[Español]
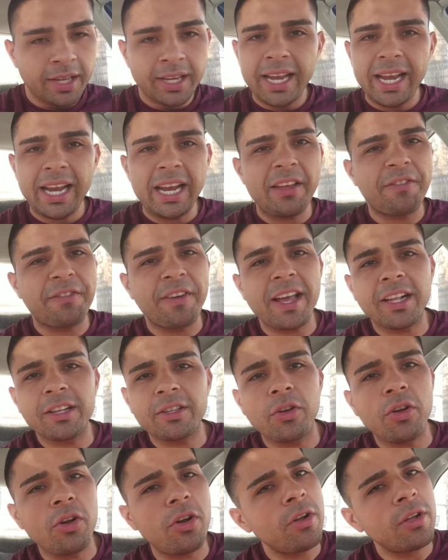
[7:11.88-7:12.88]
El
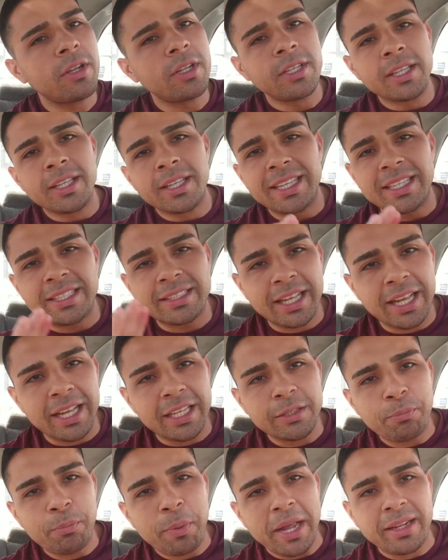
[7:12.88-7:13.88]
efecto está
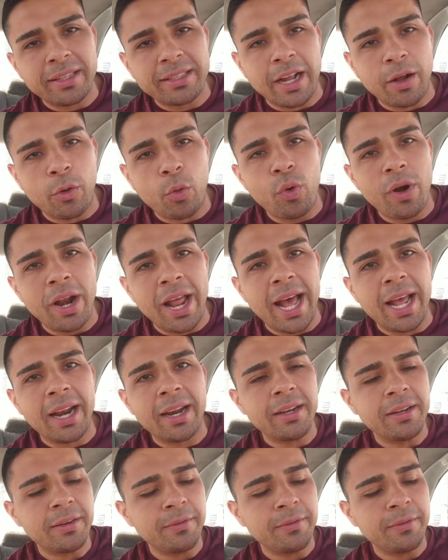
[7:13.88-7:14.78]
espectacular.